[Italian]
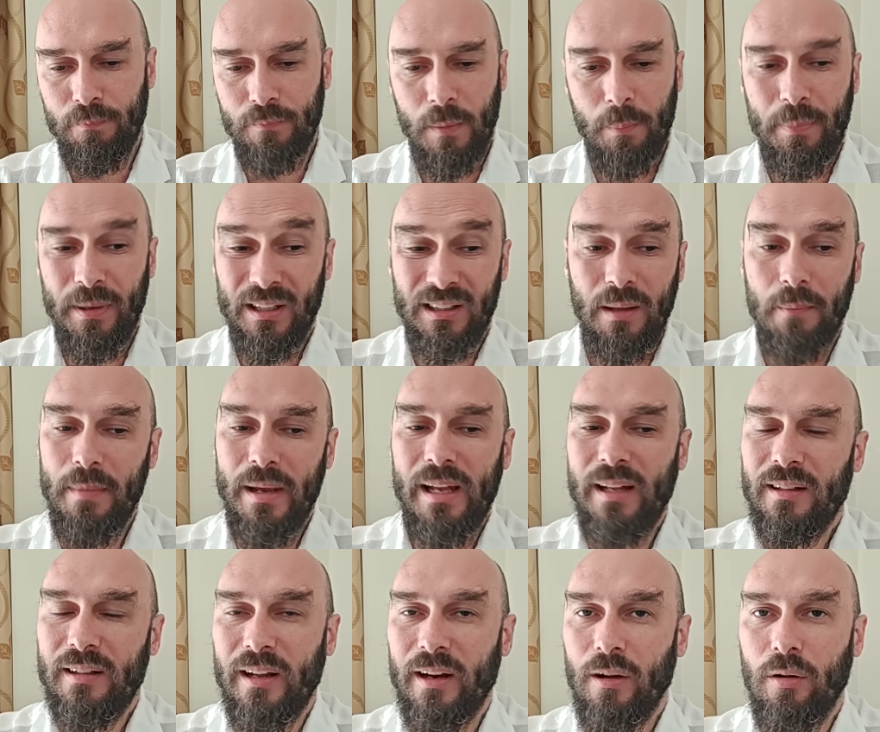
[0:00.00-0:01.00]

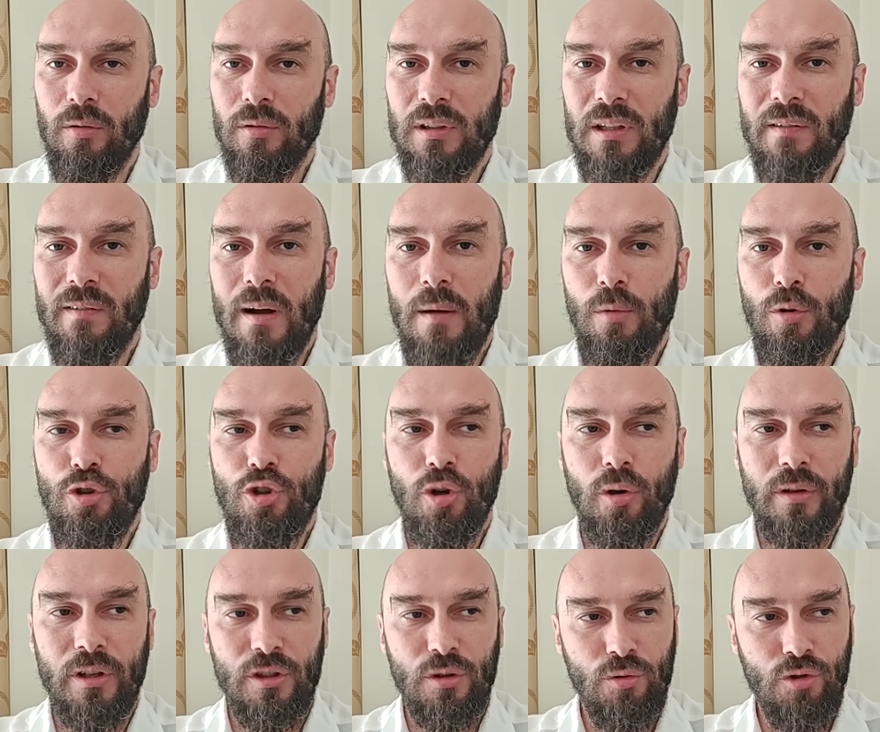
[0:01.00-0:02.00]
apertamente raccontavamo ciò
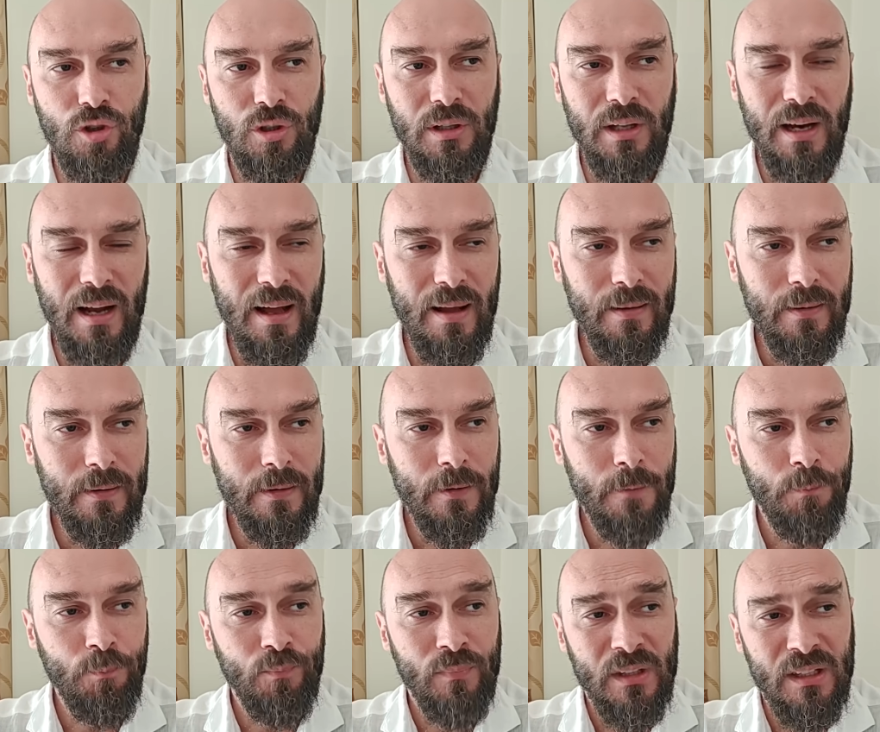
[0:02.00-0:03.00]
che succederà,
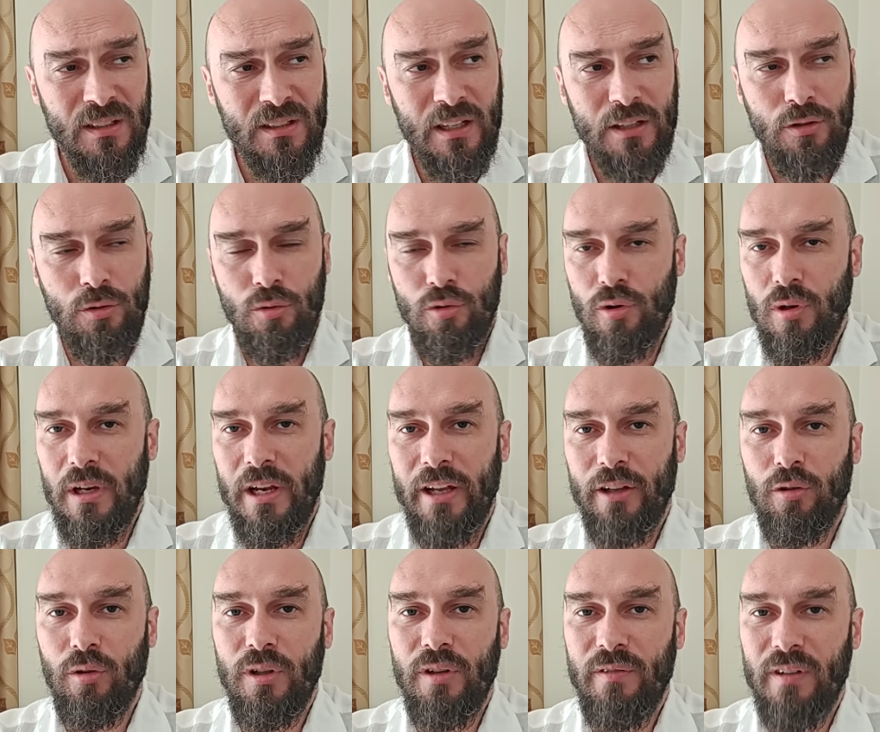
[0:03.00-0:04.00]
stesso
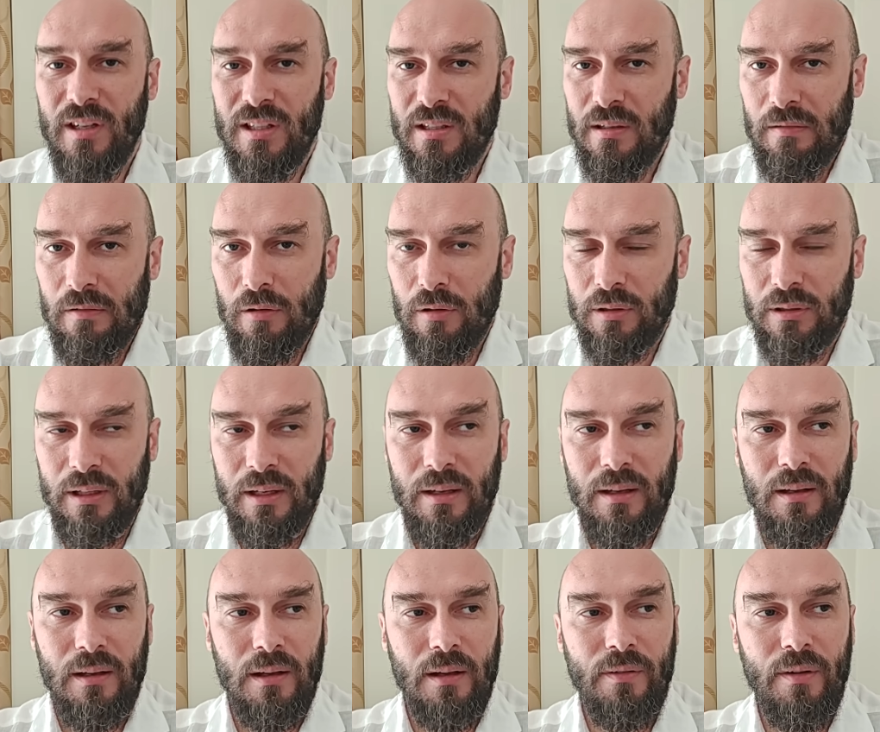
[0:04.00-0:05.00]
Giulietto diverse
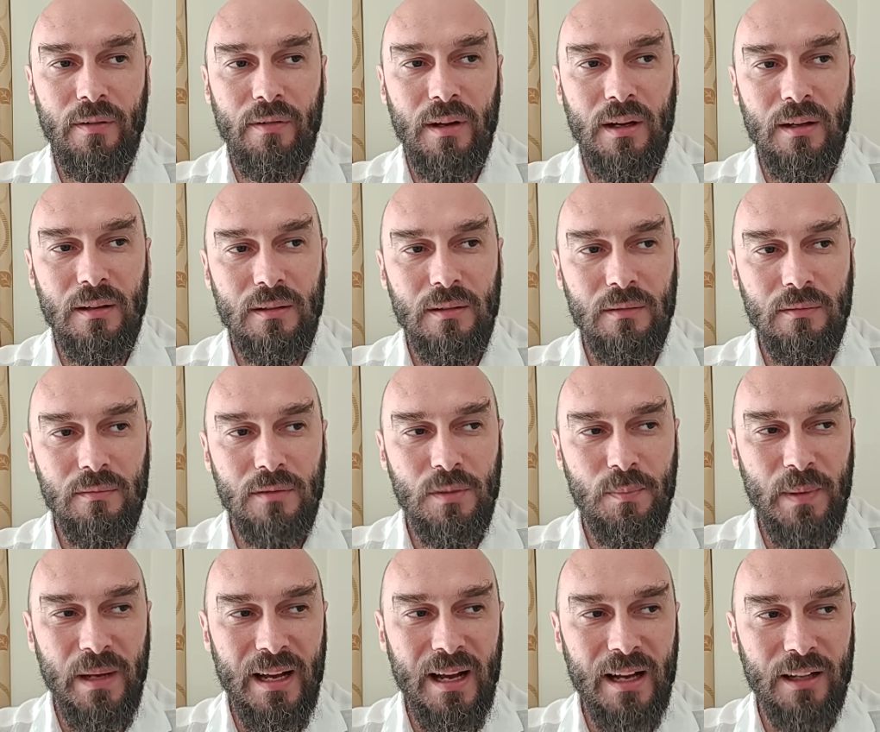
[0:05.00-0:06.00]
volte aveva
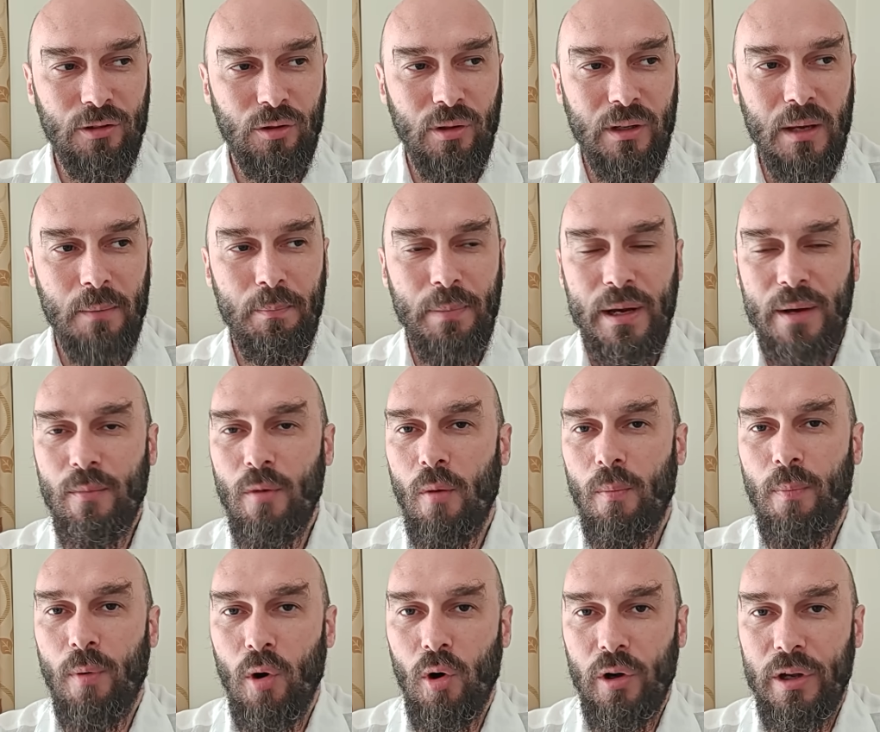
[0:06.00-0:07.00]
spiegato che prima o
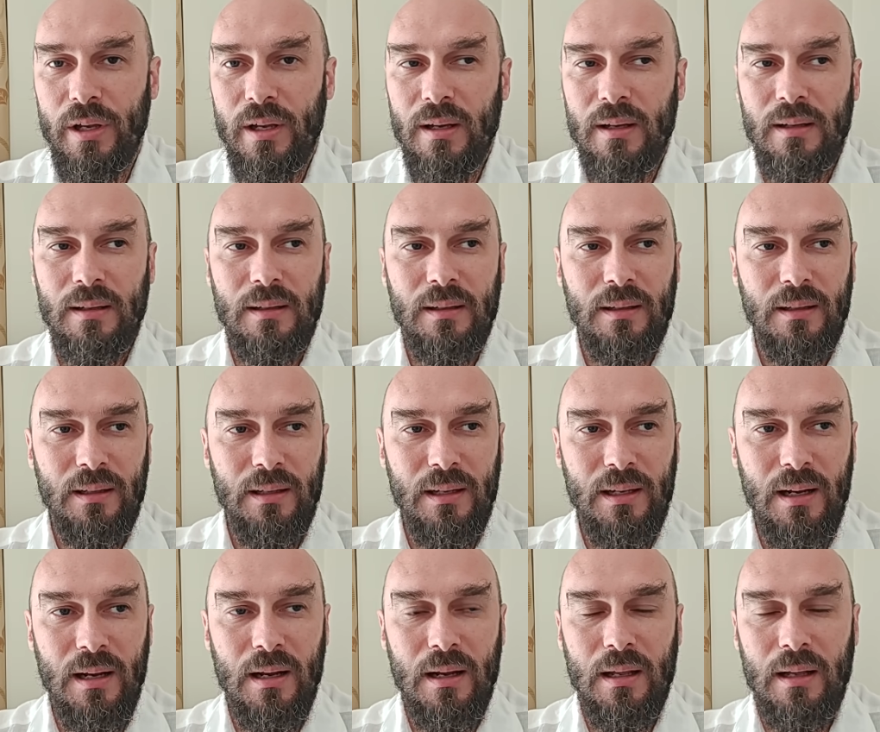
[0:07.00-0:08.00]
poi
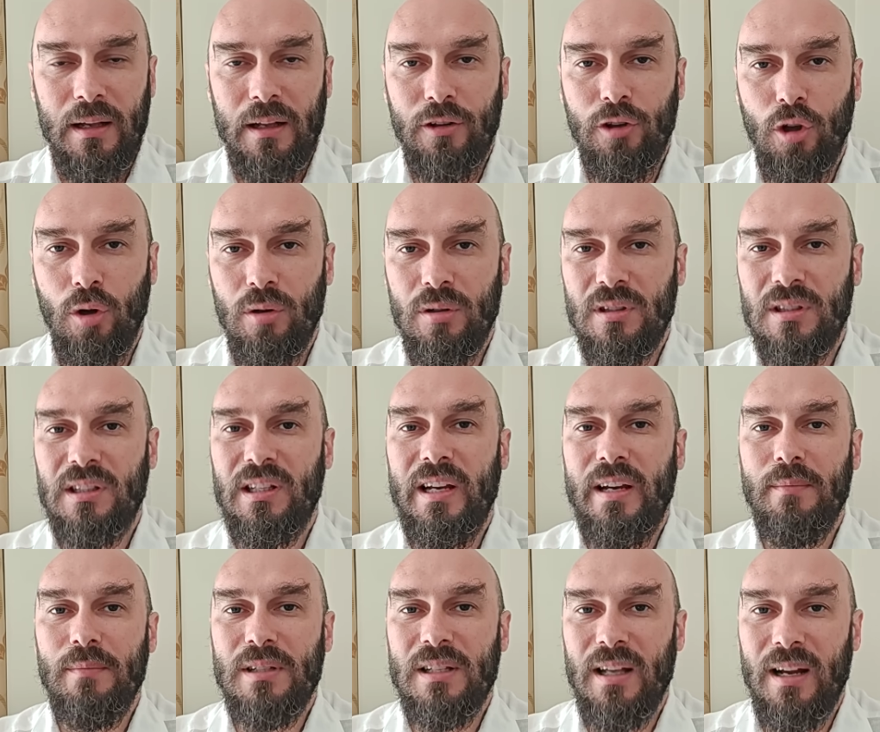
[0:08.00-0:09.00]
il Nord
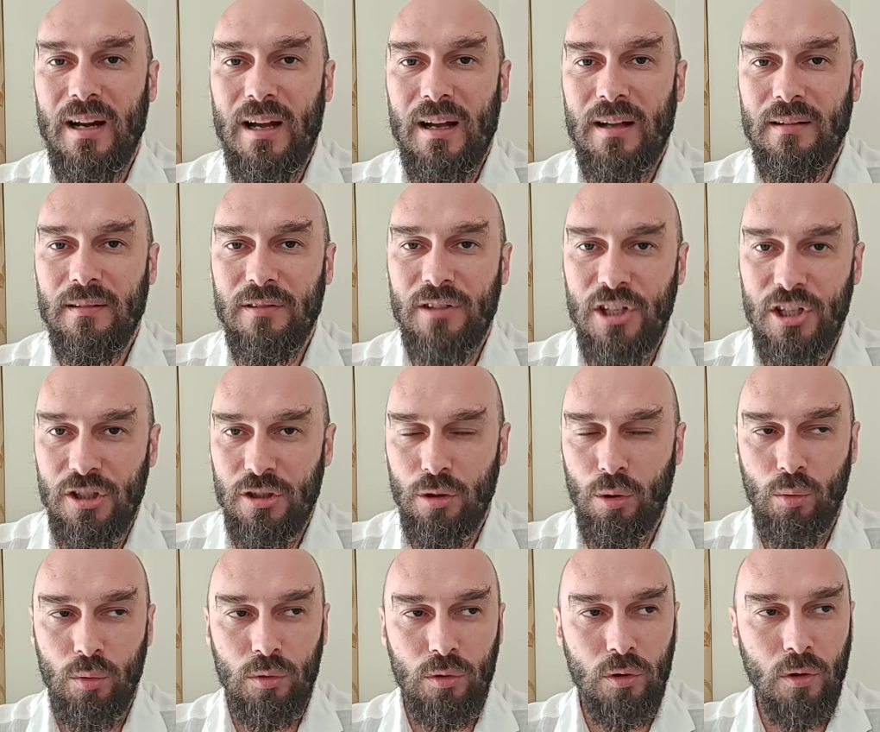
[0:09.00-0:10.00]
Stream sarà
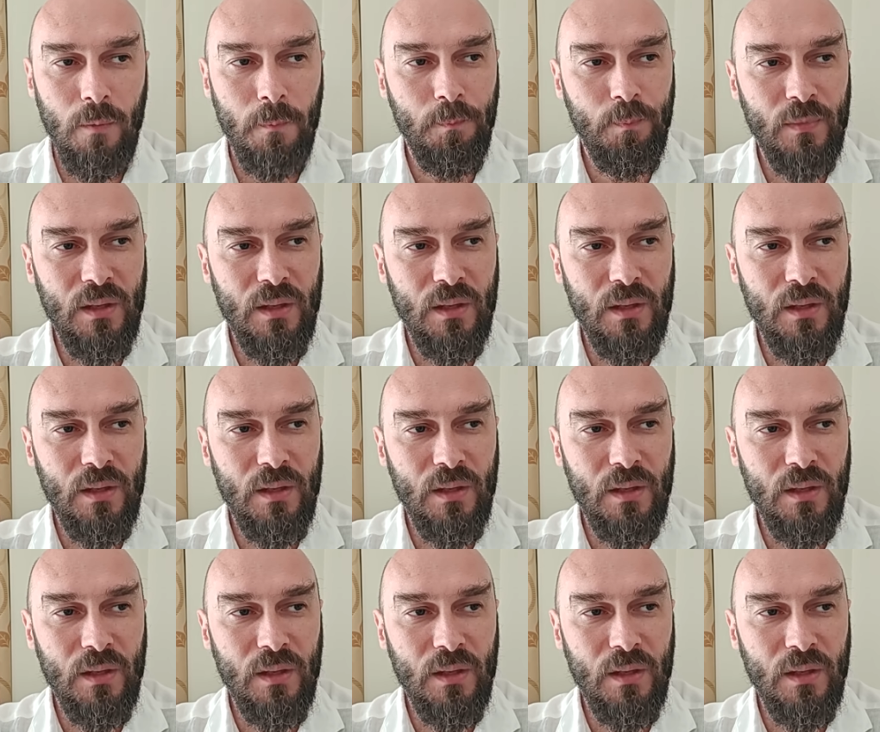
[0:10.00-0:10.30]
distrutto.